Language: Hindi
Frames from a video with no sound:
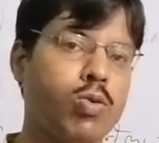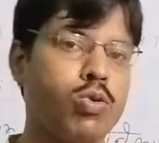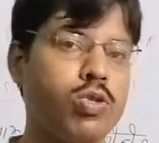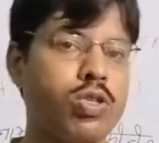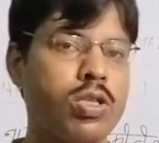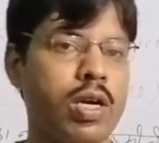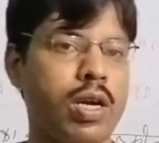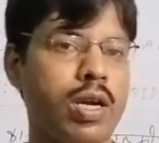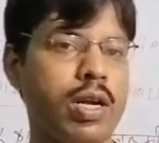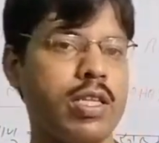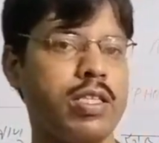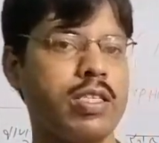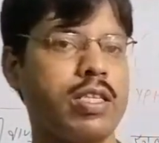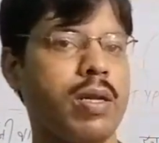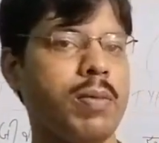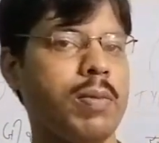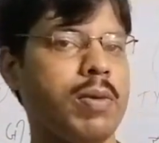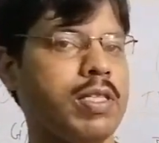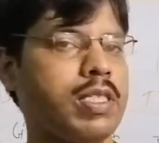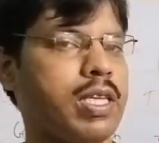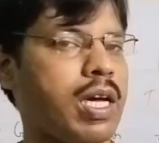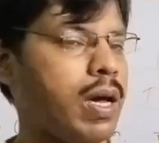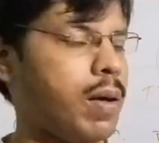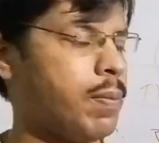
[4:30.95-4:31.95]
उस कंडीशन
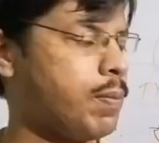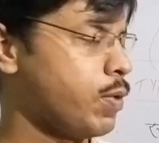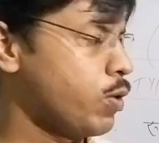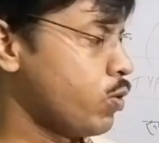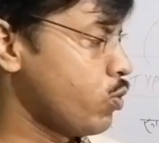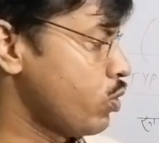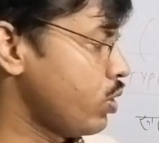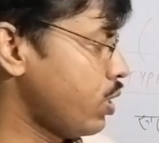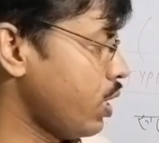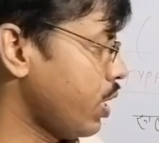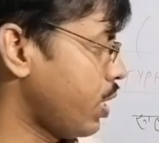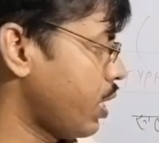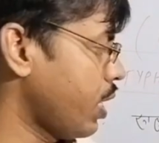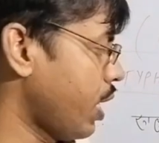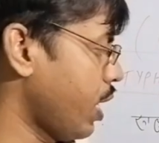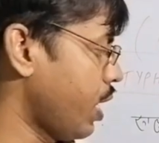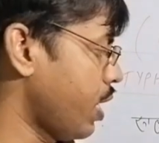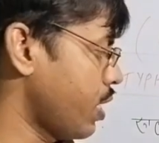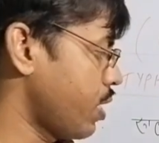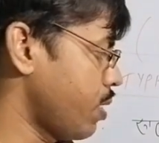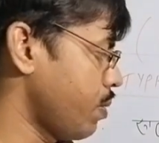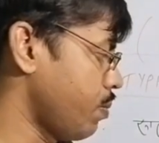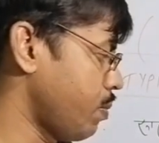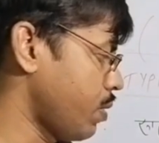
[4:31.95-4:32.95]
में जहाँ पे होता क्या
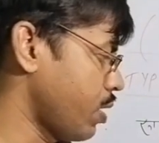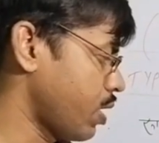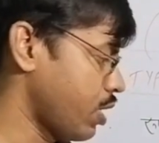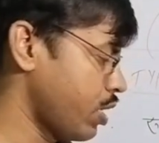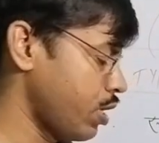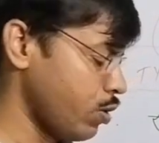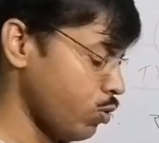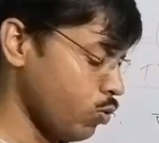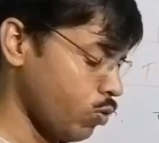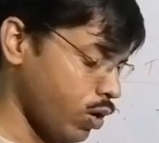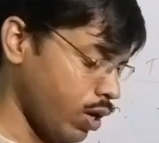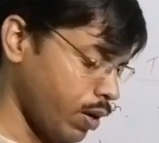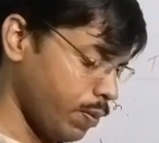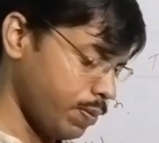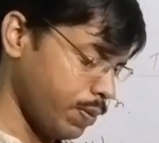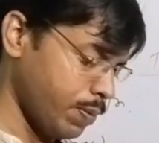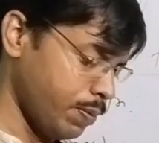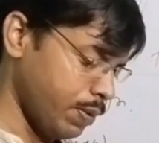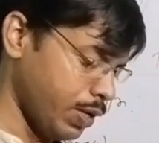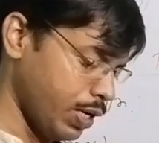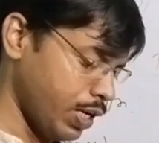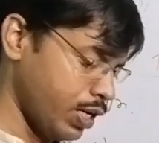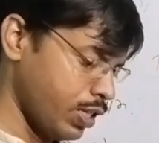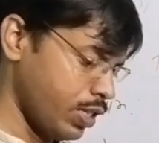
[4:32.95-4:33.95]
है कि मक्खी वहाँ पे
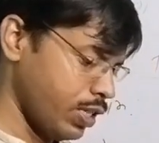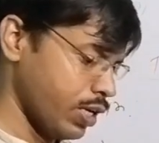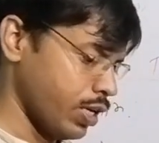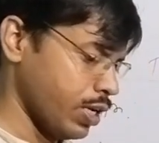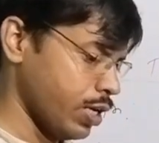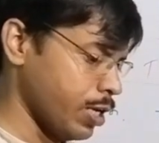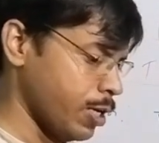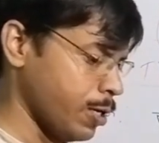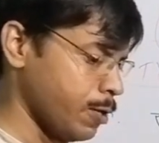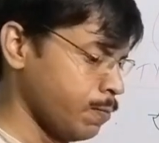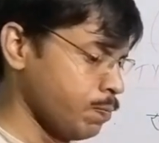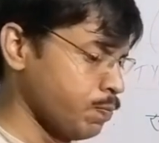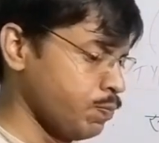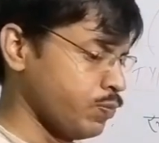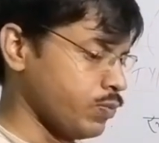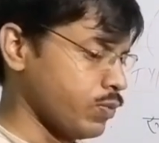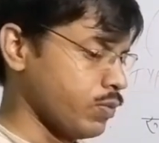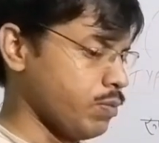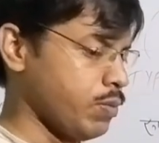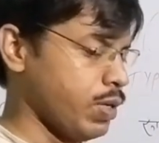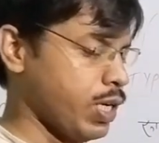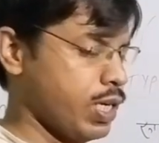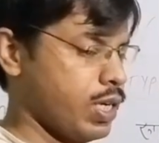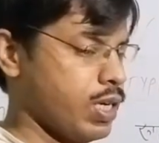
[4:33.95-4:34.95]
बैठते हैं
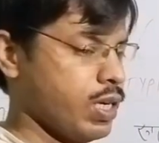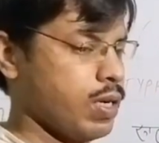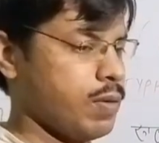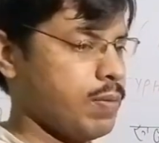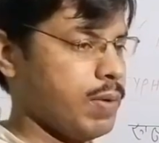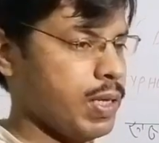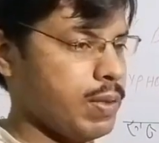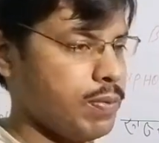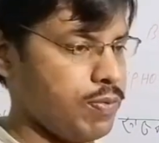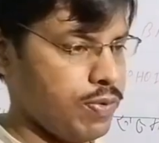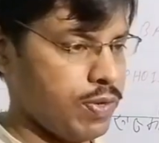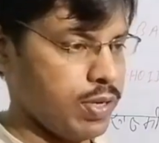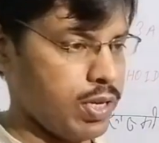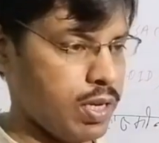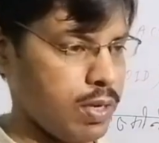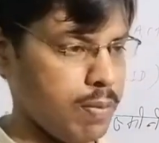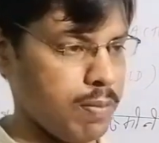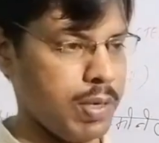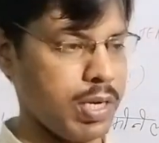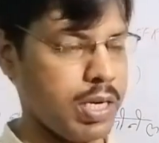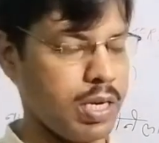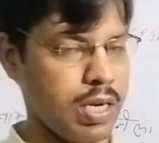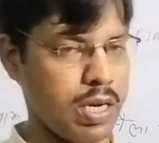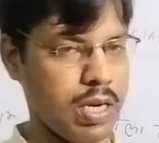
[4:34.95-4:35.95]
बैठने के बाद फिकल
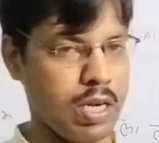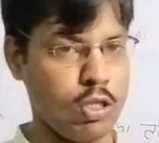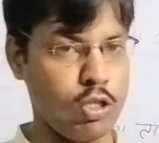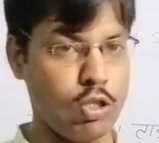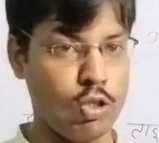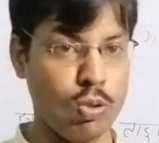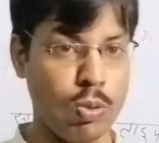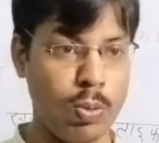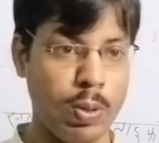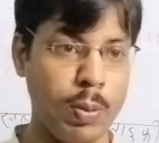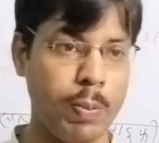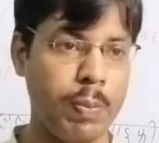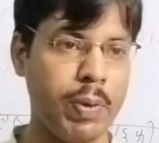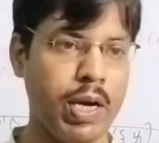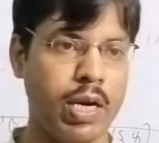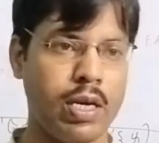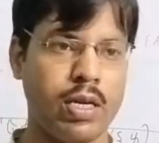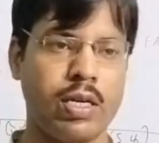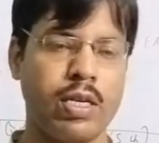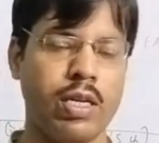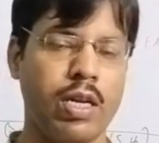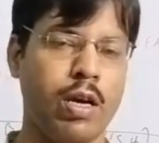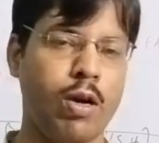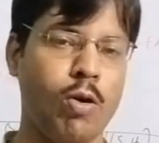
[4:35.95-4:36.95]
मैटर का जो भी
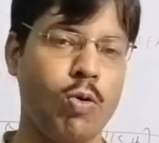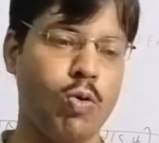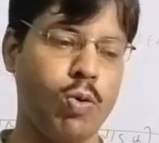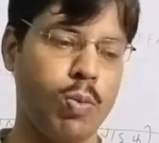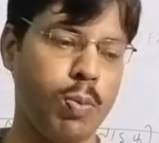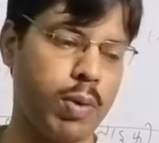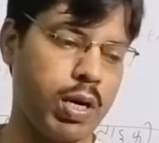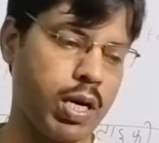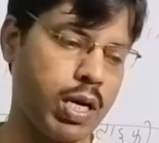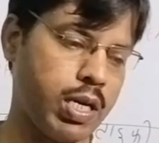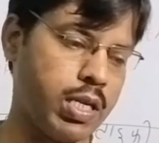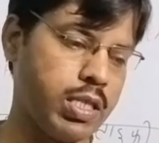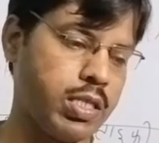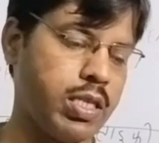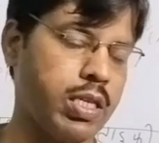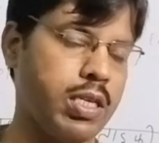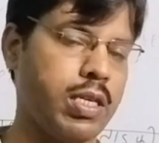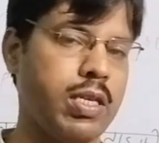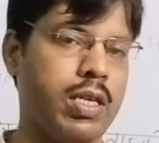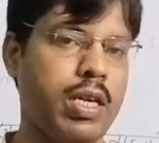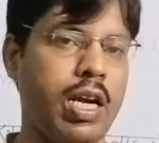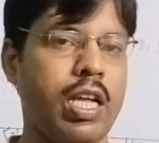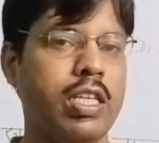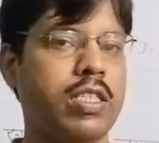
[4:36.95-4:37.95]
बैक्टीरिया हो वो मक्खी से
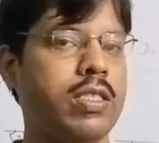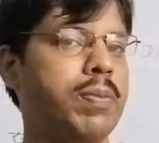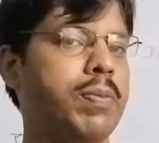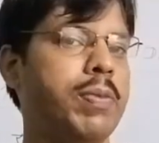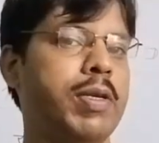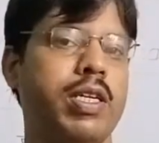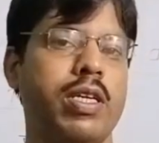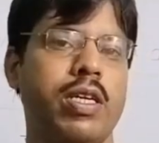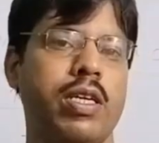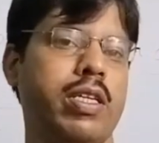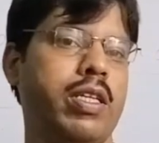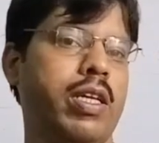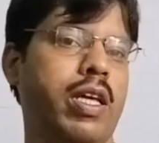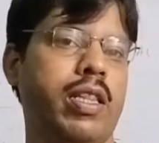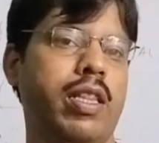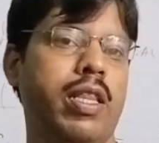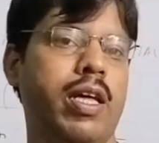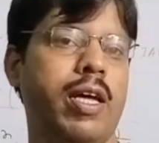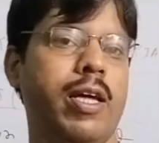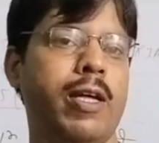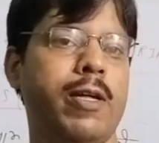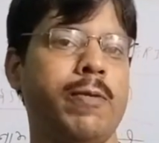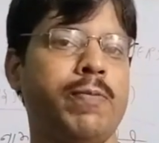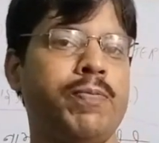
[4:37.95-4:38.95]
ट्रांसमिट कर
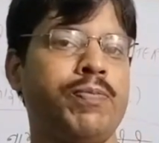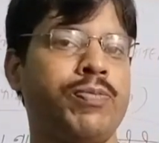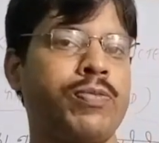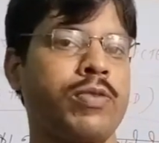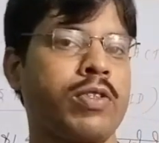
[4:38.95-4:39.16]
जाता है